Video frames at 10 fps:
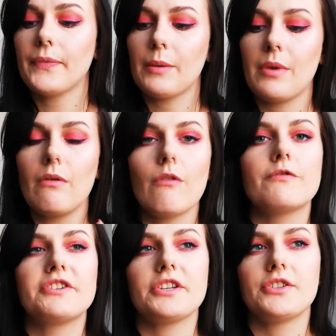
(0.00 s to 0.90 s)
Miałam
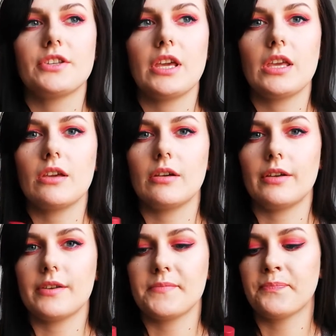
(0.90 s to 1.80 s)
wcześniej
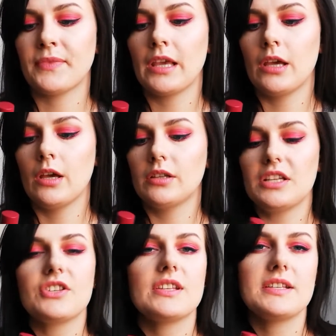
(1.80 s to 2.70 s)

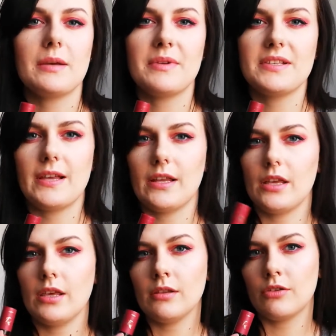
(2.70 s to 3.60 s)
też z tej samej
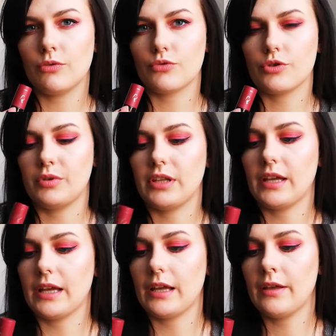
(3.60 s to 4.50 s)
serii inną
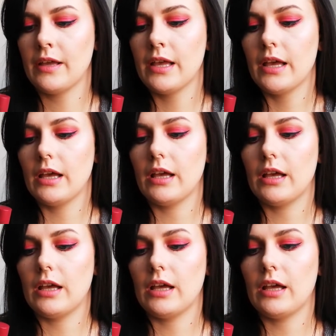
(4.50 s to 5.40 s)
szminkę.
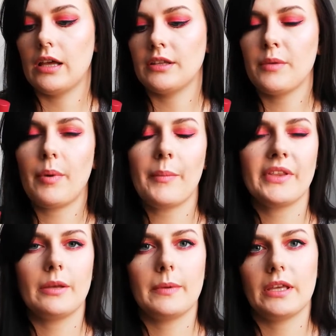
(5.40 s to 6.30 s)
Nie
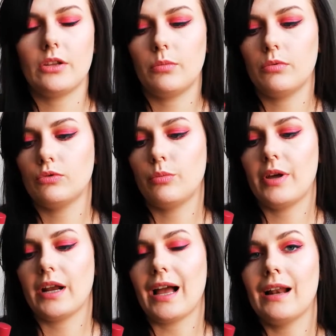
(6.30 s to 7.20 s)
pamiętam jaki to był
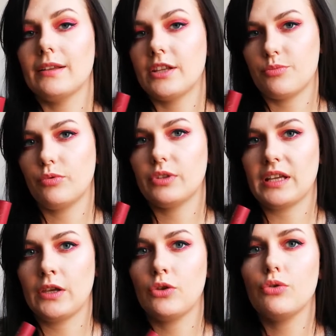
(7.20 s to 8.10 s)
numerek, ale też był
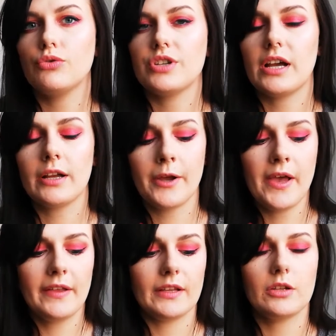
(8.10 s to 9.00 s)
taki nudziak.
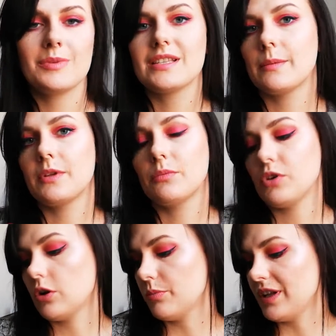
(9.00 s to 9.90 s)
Natomiast tamten mi
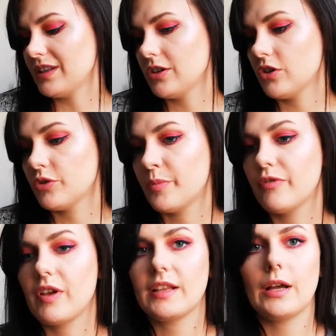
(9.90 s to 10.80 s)
kompletnie nie
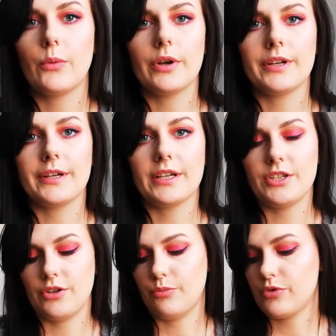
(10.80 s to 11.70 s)
odpowiadał i
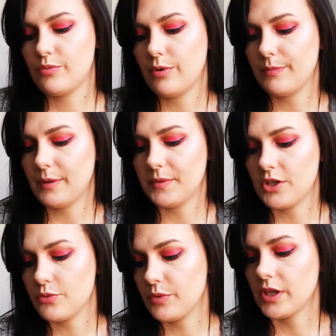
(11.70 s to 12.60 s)
się pozbyłam
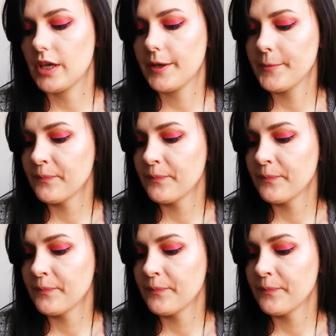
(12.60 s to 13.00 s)
tamtej szminki.